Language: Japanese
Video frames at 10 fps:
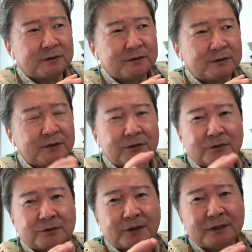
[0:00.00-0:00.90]
費用の
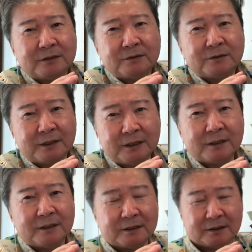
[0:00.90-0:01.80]
負担をね、
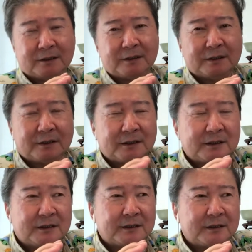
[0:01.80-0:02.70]

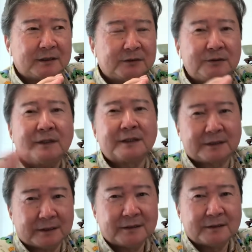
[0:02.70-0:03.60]
えー、振り分けて、